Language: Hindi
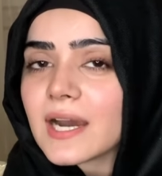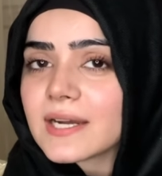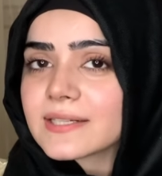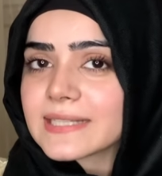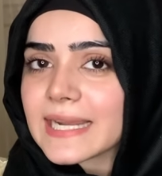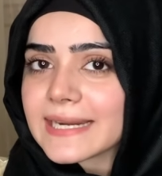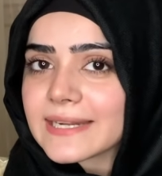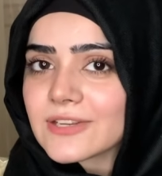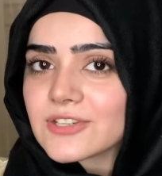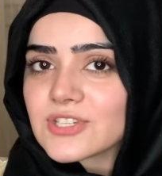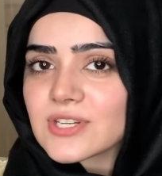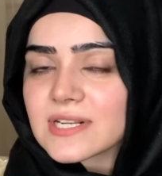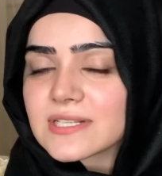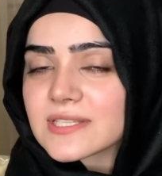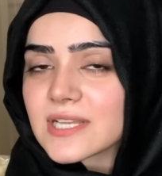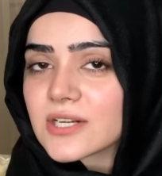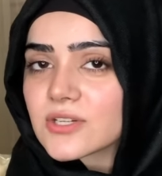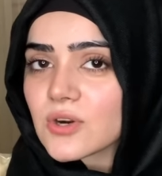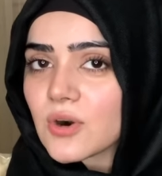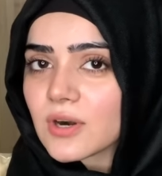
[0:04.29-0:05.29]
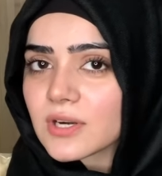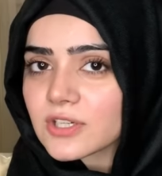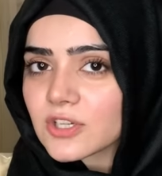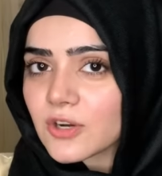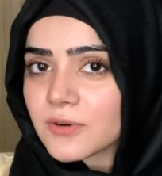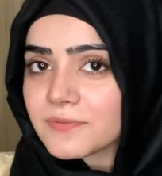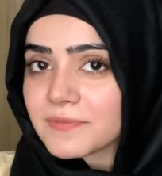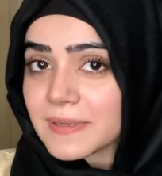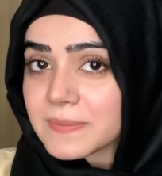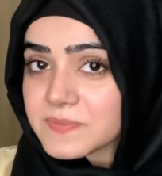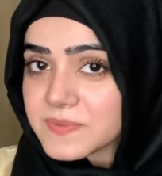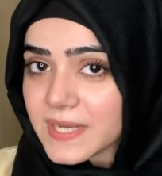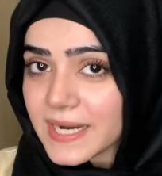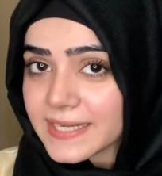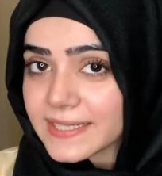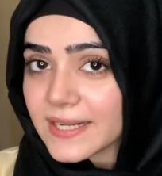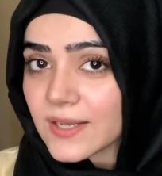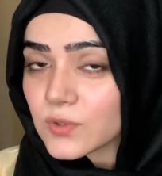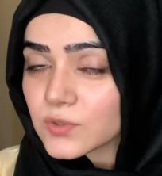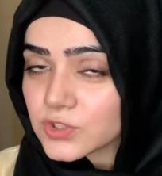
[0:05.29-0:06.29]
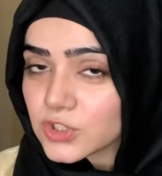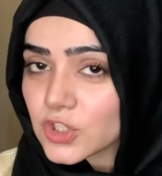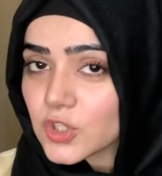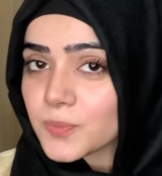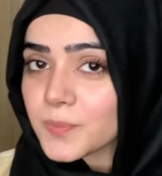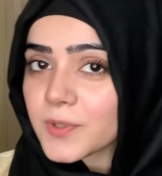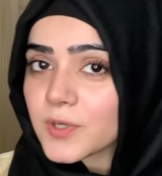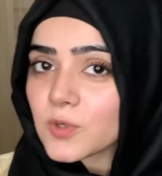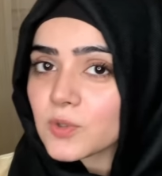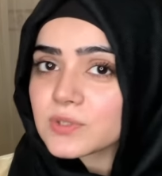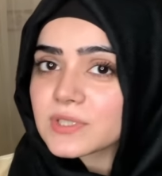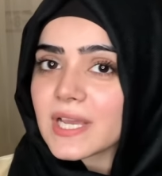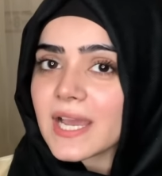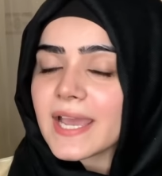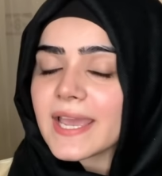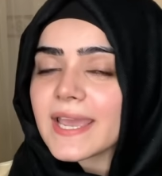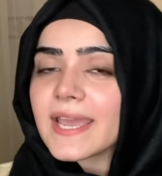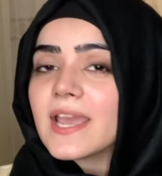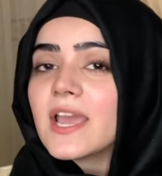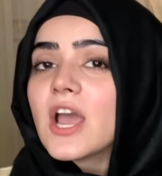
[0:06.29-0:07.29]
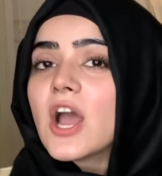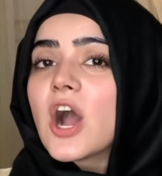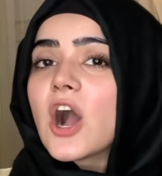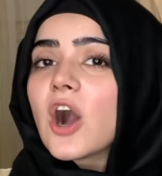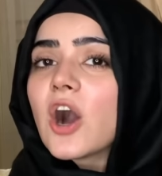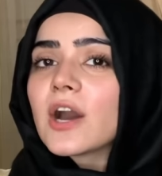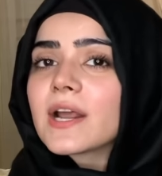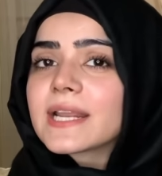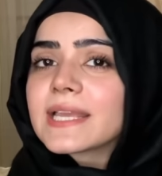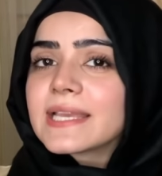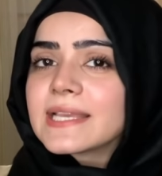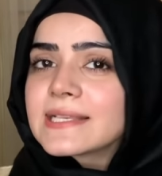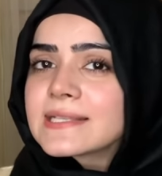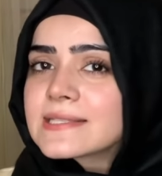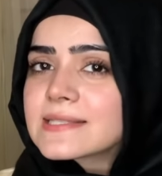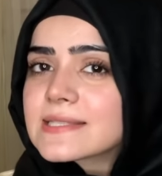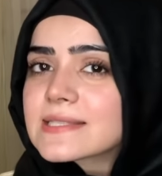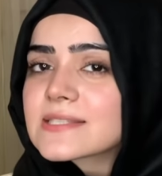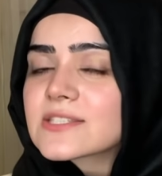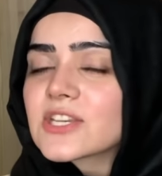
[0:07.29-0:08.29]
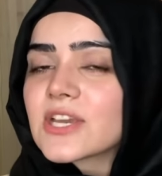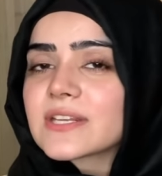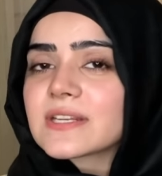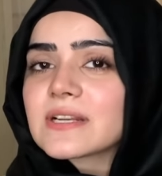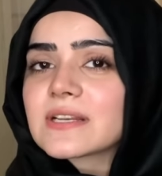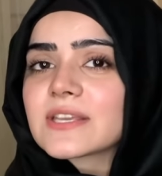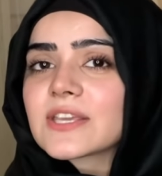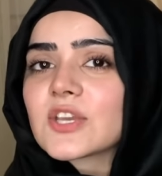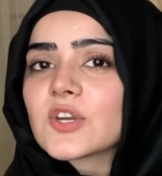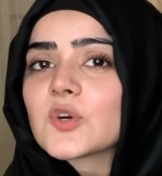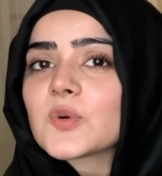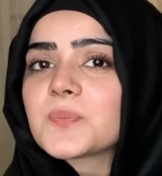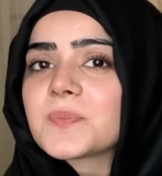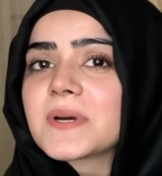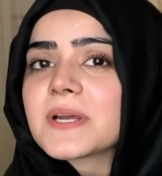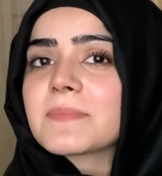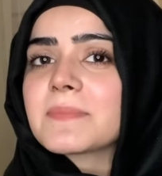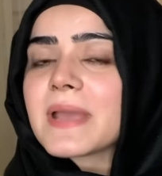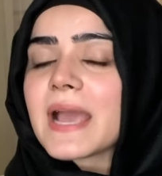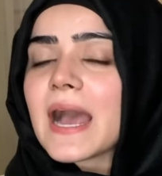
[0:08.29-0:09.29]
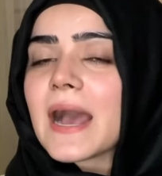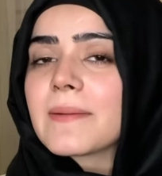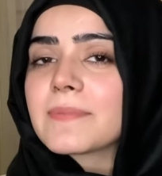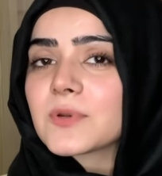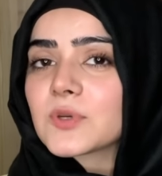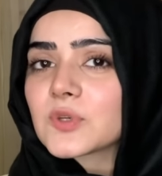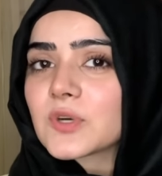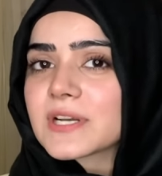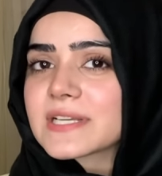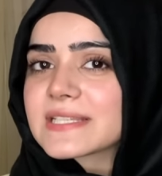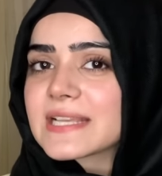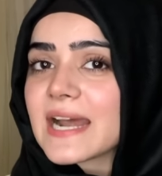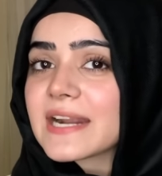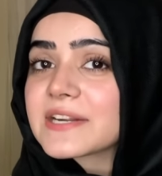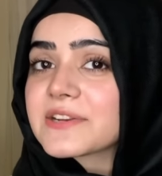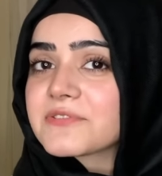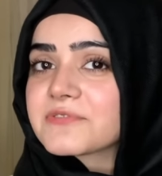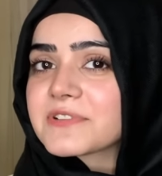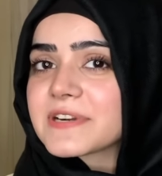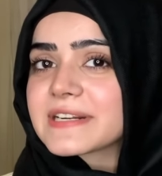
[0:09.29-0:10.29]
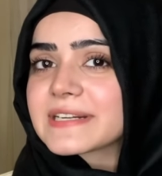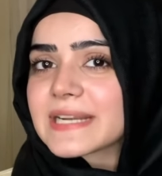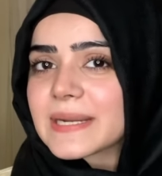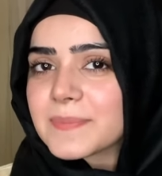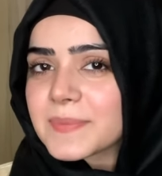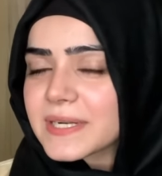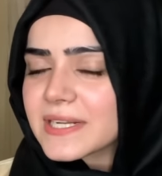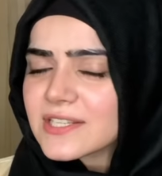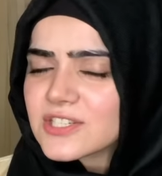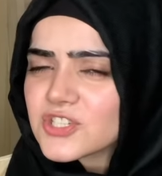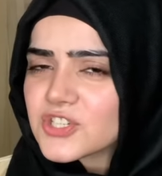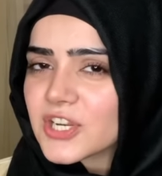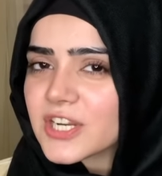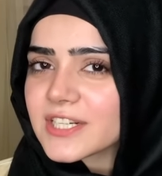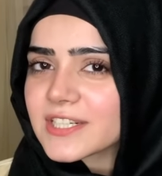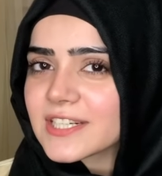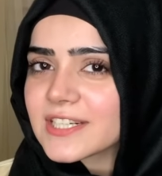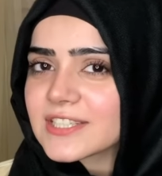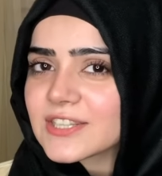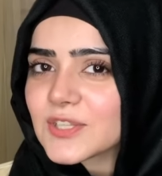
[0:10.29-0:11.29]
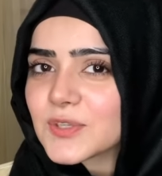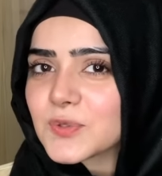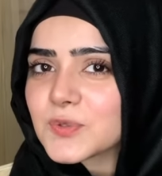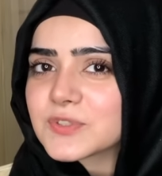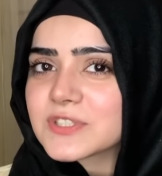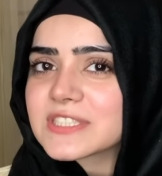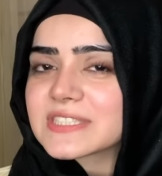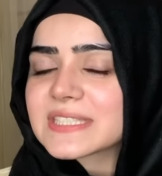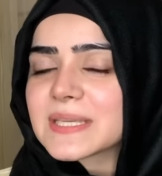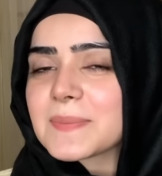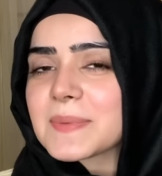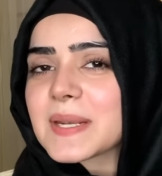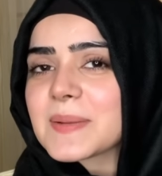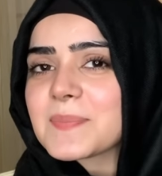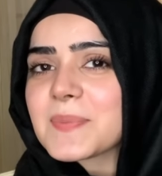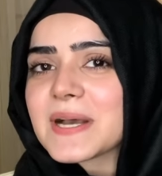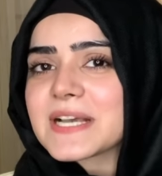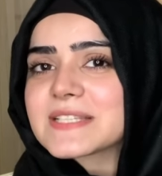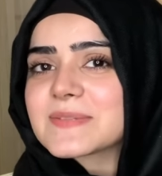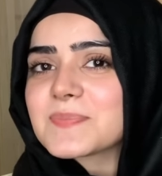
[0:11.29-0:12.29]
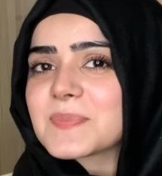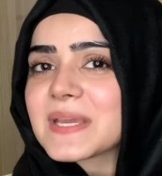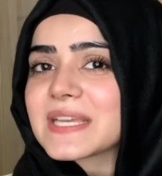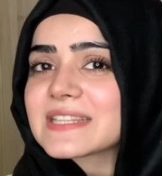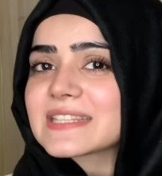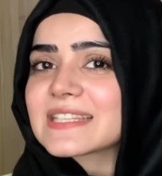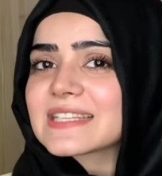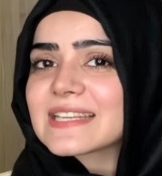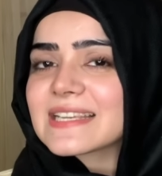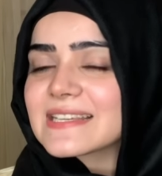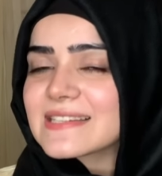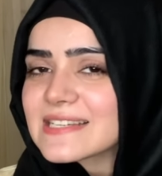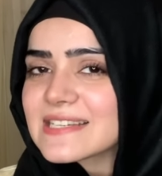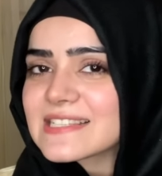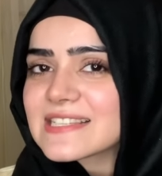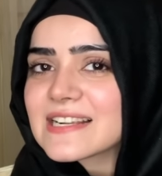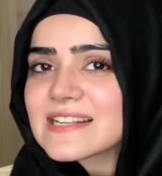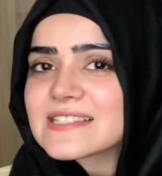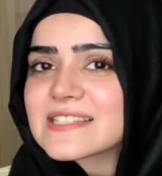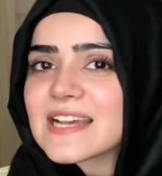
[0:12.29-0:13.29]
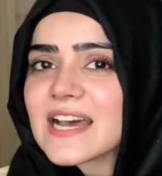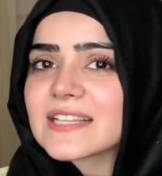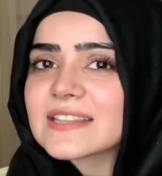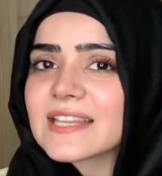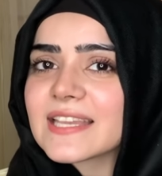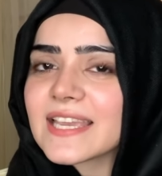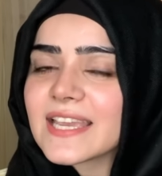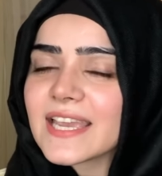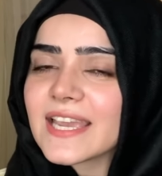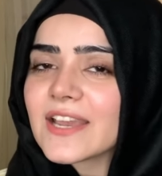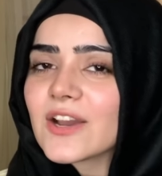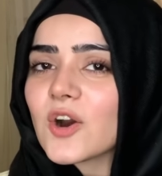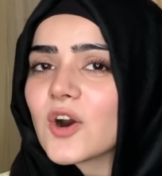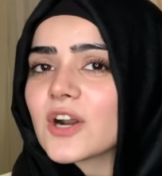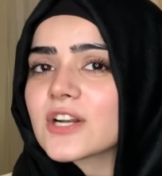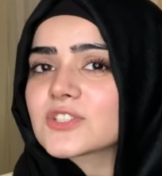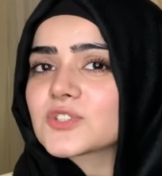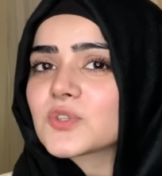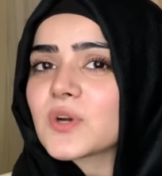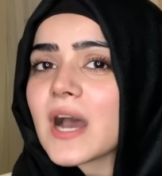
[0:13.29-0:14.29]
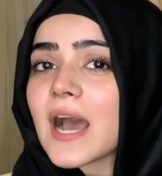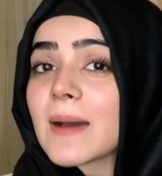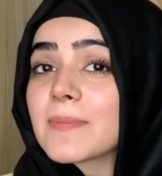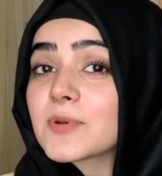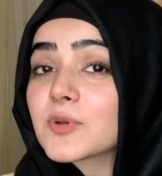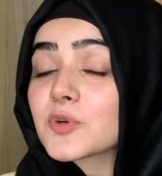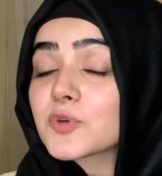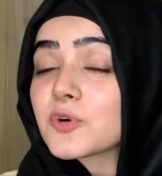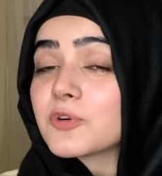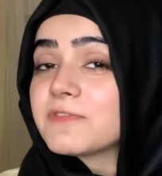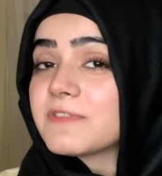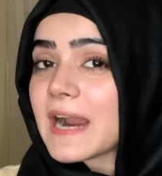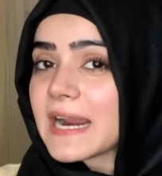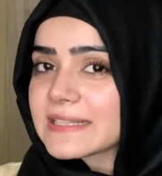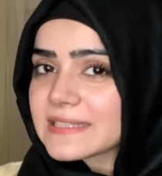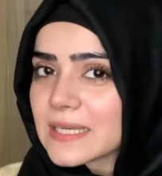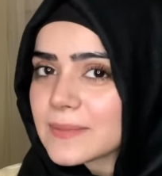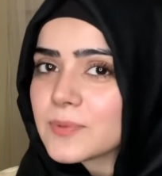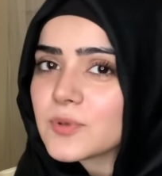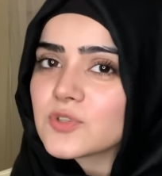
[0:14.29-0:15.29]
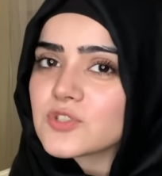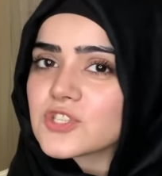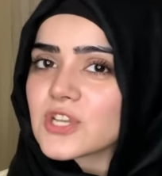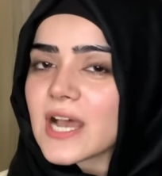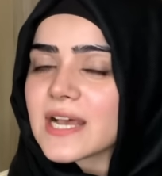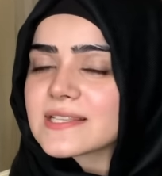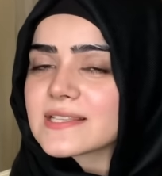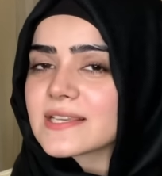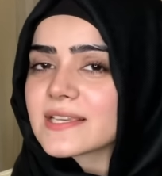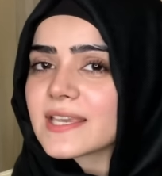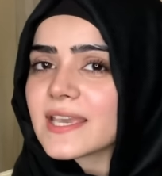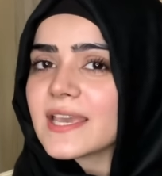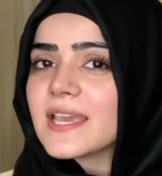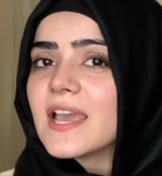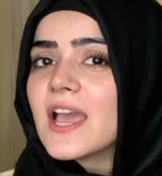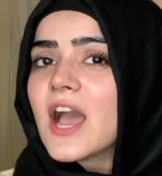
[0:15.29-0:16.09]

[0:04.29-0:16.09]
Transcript: डाइटिशियन अक्सर डॉट कॉम वेबसाइट है उसके ऊपर होता है और इस चैनल के ऊपर मैं आप लोगों के साथ डिफरेंट रेमेडीज शेयर करती हूँ जिसके मेरे पास बेहतरीन रिजल्ट आते हैं और जो आप लोगों को फायदा पहुंचा सके